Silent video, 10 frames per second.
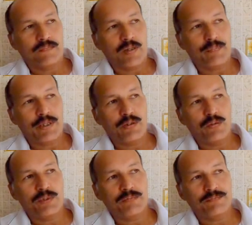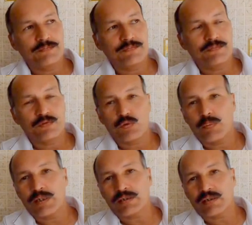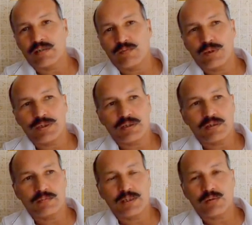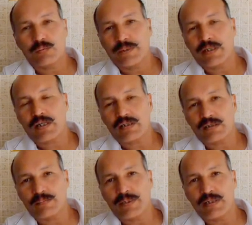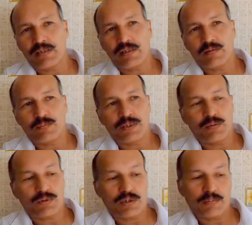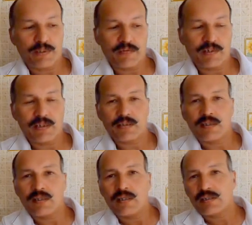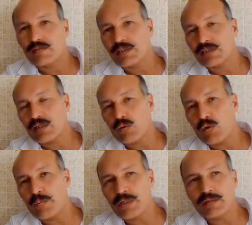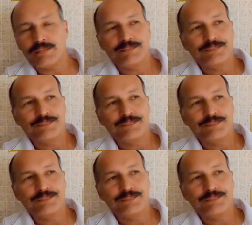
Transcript: о приеме кубанское войско, меня тут прекрасно приняли, у меня уже появились свои знакомые.